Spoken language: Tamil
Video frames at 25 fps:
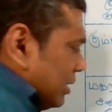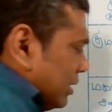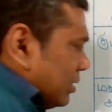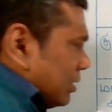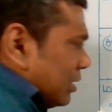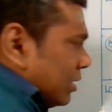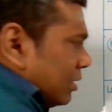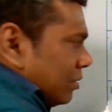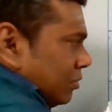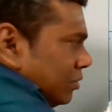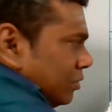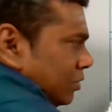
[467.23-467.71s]

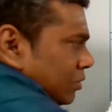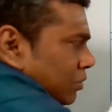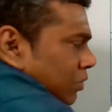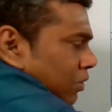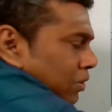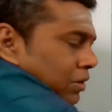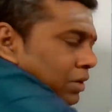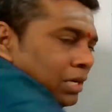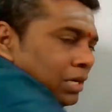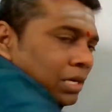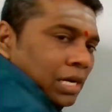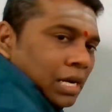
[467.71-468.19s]
இந்த
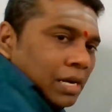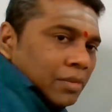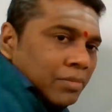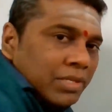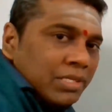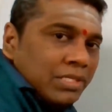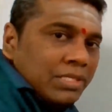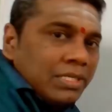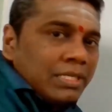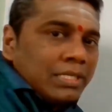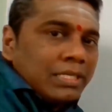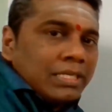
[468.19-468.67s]
கோள்கள்
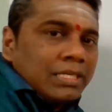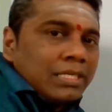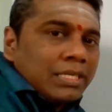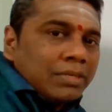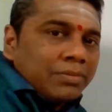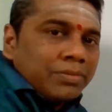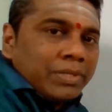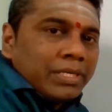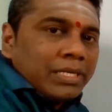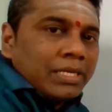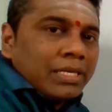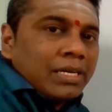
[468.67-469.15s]
அமைஞ்சிருக்குது
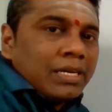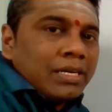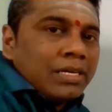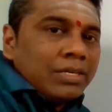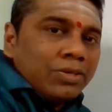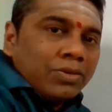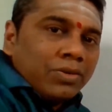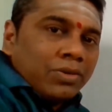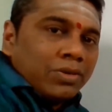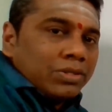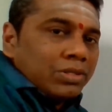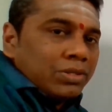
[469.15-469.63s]
அப்படின்னா
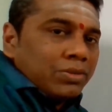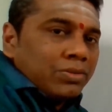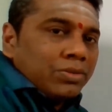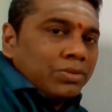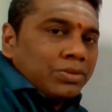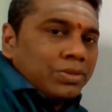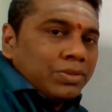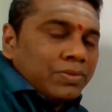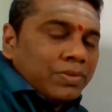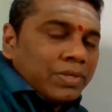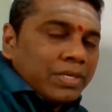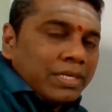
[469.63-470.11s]
யோகத்தை
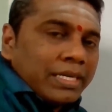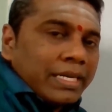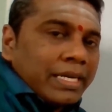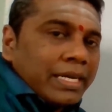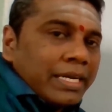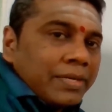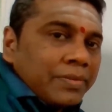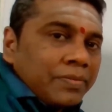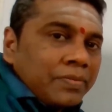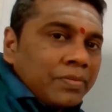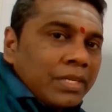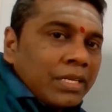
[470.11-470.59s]
கொடுத்துருவாங்க
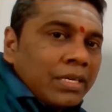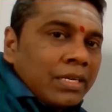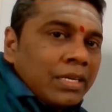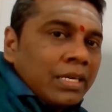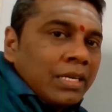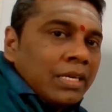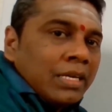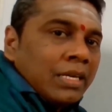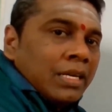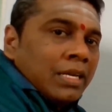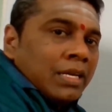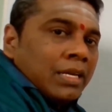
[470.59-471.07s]

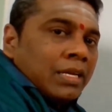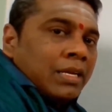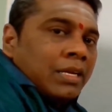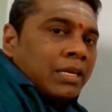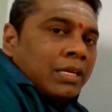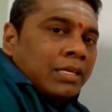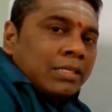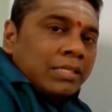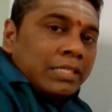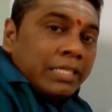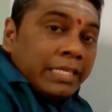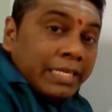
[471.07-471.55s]

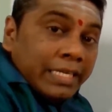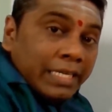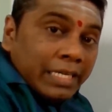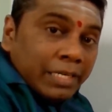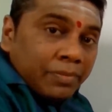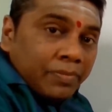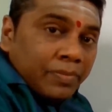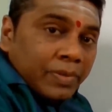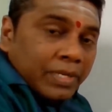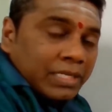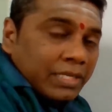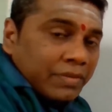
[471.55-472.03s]

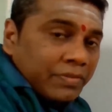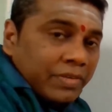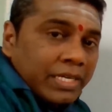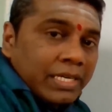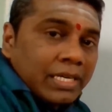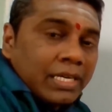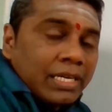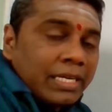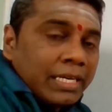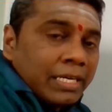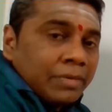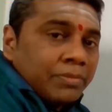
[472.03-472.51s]
திடீர்
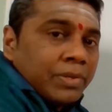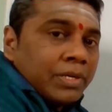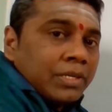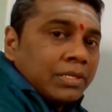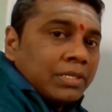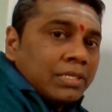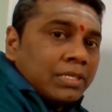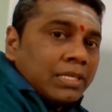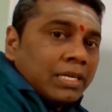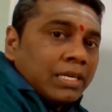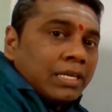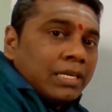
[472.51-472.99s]
பதவிகளை
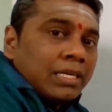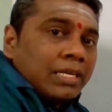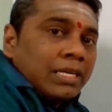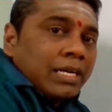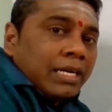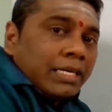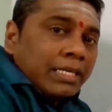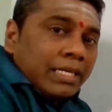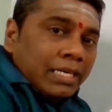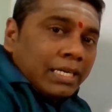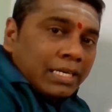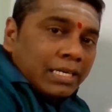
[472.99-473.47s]
ஏற்படுத்துதல்
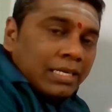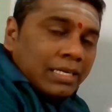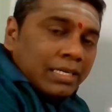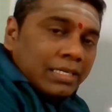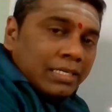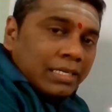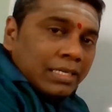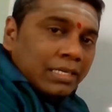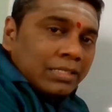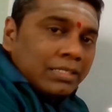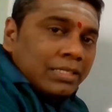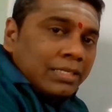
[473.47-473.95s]
அயல்
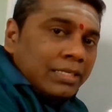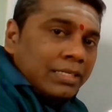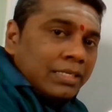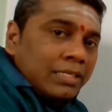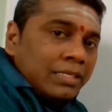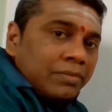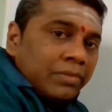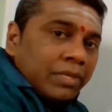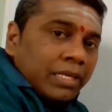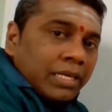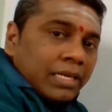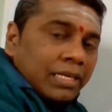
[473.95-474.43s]
நாட்டில் சென்று
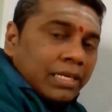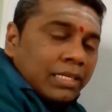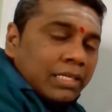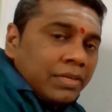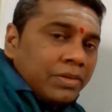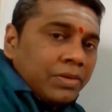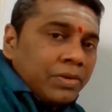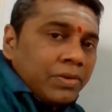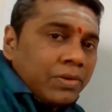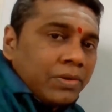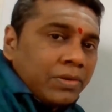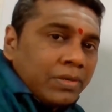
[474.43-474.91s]
நிறைந்த
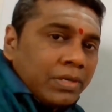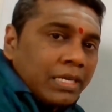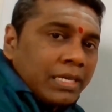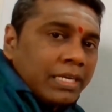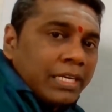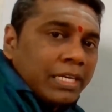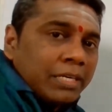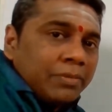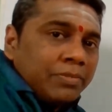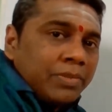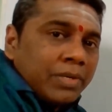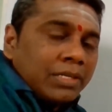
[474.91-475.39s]
யோகங்களை
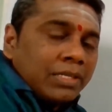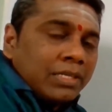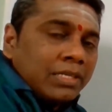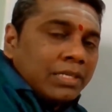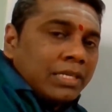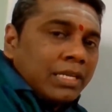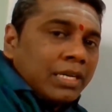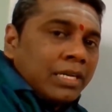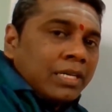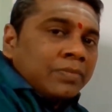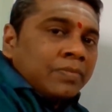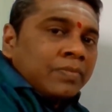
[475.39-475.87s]

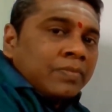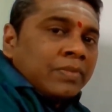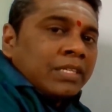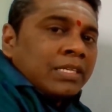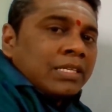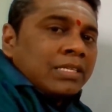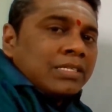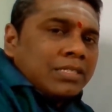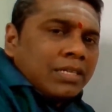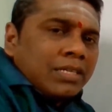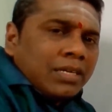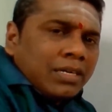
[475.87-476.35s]
ஏற்படுத்துதல்
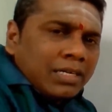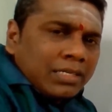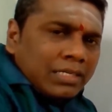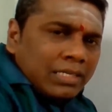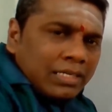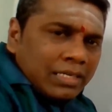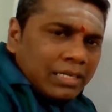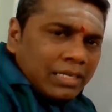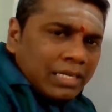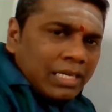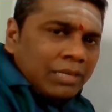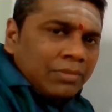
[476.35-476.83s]

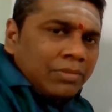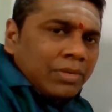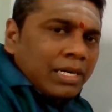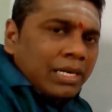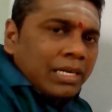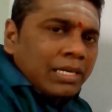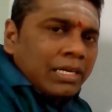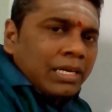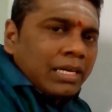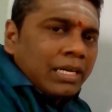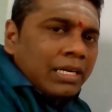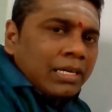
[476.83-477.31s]

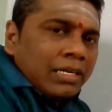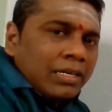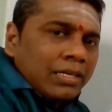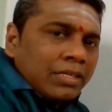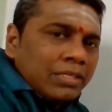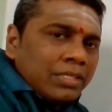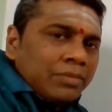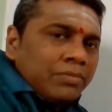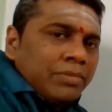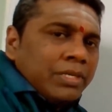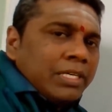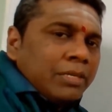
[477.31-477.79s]
சாதாரணமான
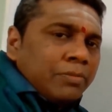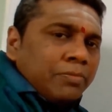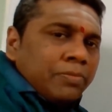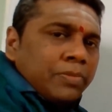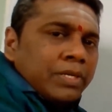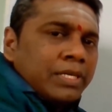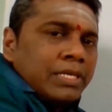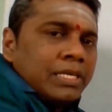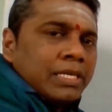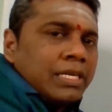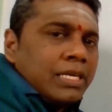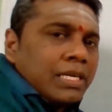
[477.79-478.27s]
நிலையிலிருந்து
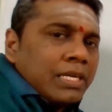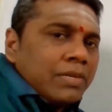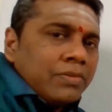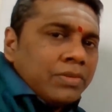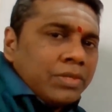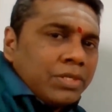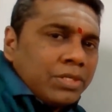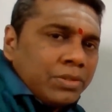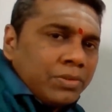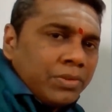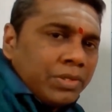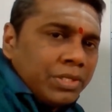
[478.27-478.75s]
மிகப்பெரிய
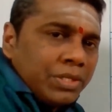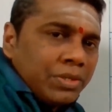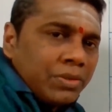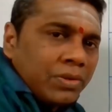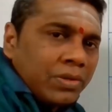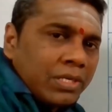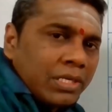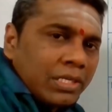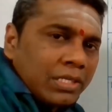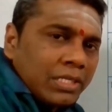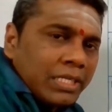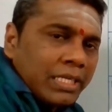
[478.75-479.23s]
அளவுக்கு ஒரு
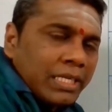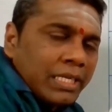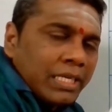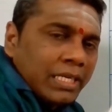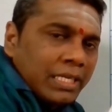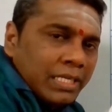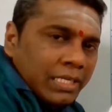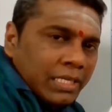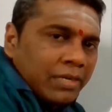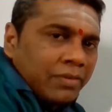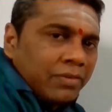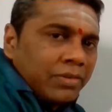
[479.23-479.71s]
யோகத்தை
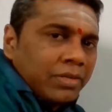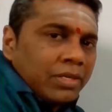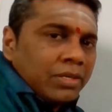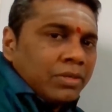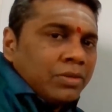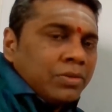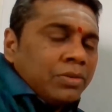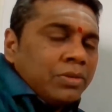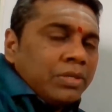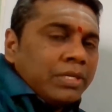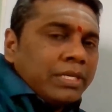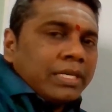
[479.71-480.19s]

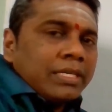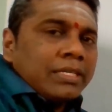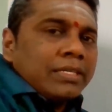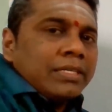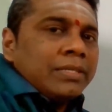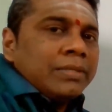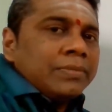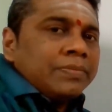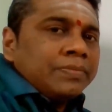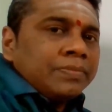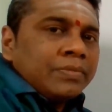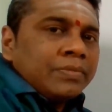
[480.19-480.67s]
அவர்கள் கொடுக்கிறது